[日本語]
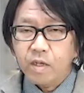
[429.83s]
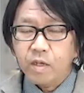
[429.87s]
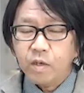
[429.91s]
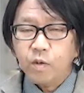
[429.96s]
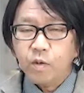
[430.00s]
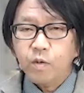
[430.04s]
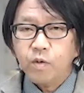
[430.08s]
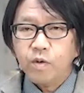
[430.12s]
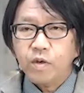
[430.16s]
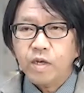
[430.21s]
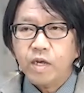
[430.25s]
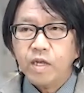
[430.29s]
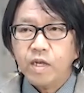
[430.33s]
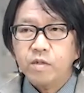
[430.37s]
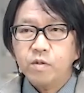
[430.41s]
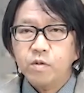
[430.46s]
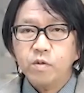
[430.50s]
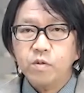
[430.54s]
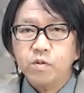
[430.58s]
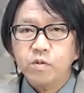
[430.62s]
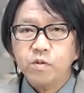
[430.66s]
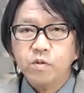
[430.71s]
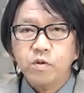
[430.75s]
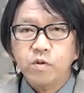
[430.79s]
今回
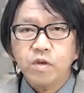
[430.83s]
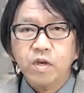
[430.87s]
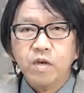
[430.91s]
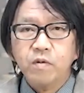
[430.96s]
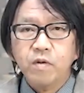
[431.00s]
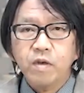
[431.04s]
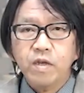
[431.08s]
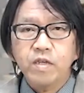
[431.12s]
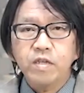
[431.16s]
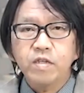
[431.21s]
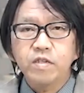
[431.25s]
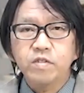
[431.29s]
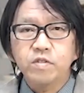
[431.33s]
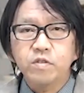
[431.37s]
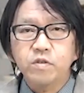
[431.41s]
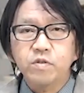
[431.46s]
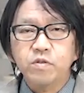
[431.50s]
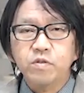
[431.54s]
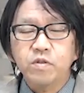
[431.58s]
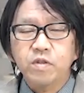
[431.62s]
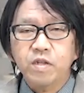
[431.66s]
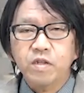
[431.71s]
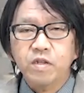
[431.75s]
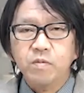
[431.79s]
の動画は以上
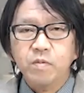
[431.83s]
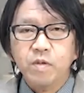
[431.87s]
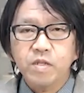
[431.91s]
となり